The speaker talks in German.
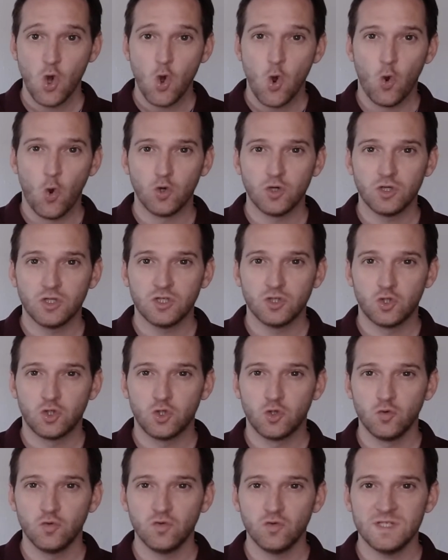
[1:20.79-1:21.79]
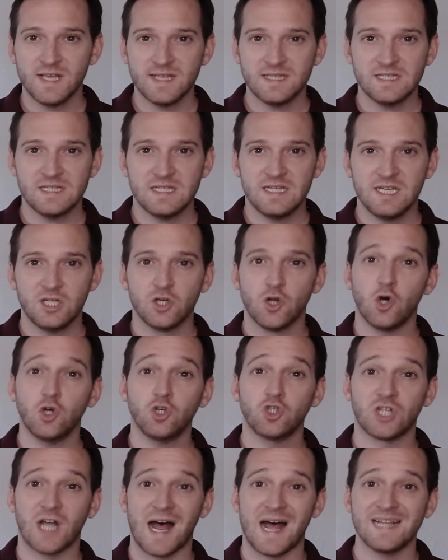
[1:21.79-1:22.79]
und zusätzlich noch
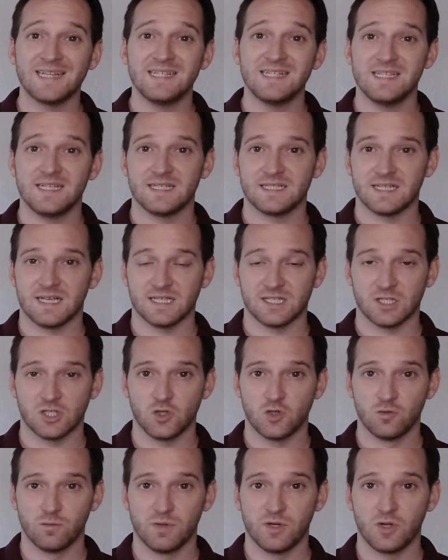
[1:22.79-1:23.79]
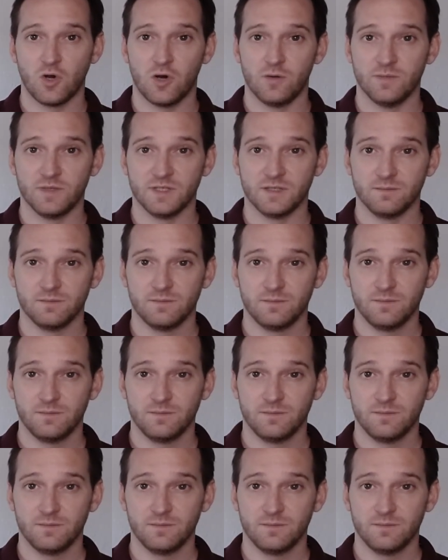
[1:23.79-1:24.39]
Schadensersatz zu bekommen.